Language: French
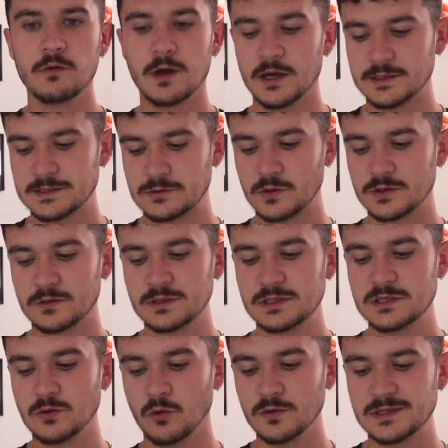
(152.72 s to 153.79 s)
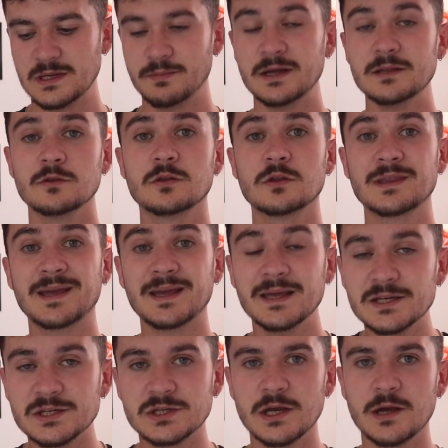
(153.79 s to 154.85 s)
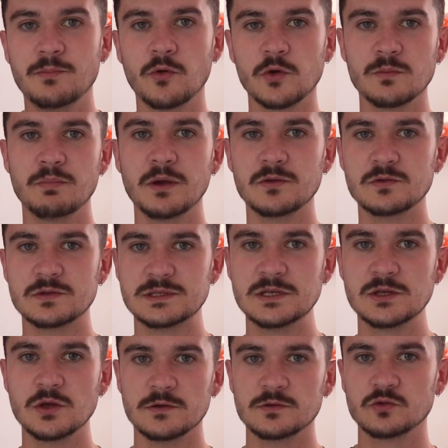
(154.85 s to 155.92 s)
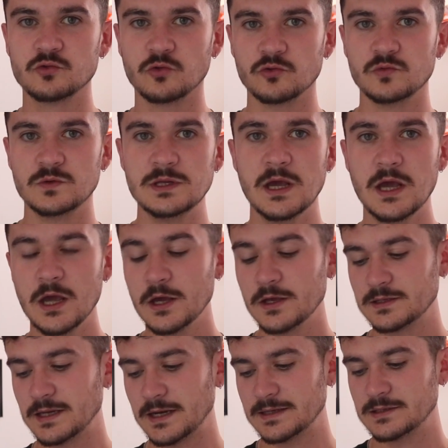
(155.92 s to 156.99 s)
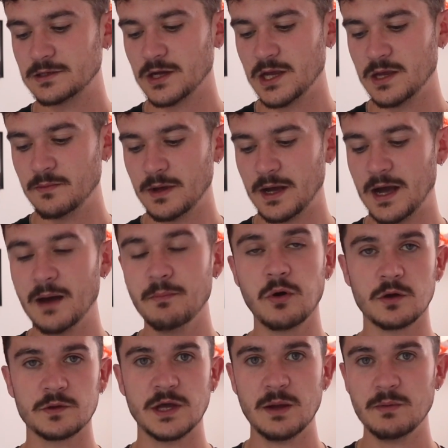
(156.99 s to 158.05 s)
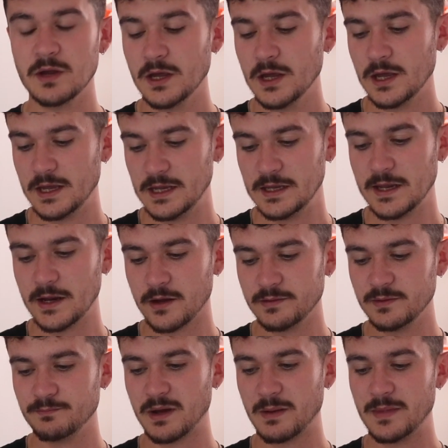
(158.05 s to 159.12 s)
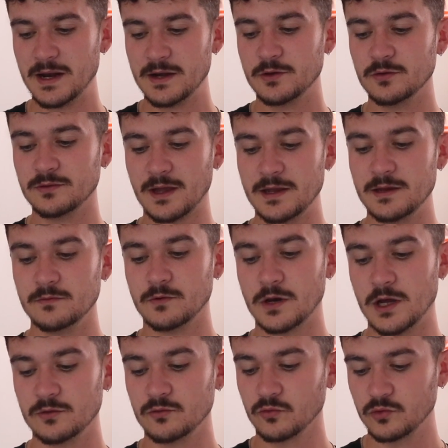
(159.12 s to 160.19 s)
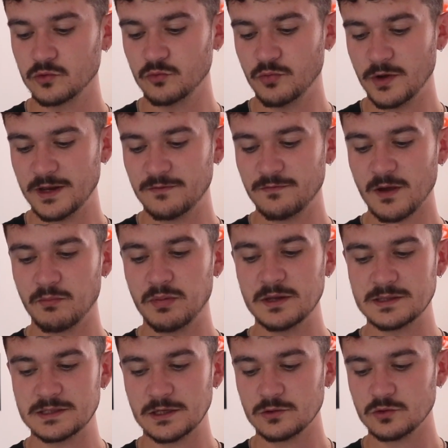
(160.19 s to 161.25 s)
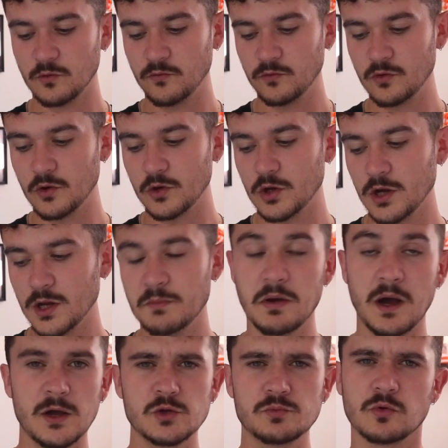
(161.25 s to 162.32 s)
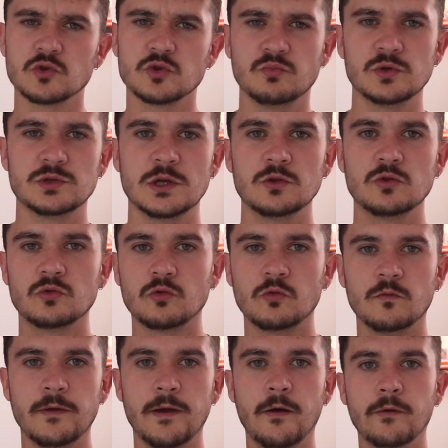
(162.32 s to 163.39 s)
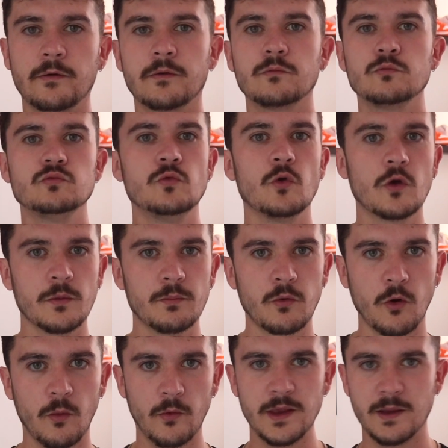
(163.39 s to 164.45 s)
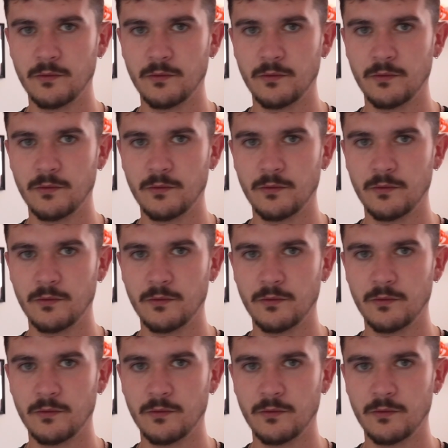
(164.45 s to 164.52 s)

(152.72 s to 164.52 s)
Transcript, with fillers: Voilà, 70 euros, c'est pas très cher pour une paire de sneakers aujourd'hui. Ça reste quand même abordable et il y a quand même pas mal de tailles. Voilà, donc tu peux aller te faire plaisir sur Footlocker et pareil, je pense que tu peux essayer de trouver un deux codes promo.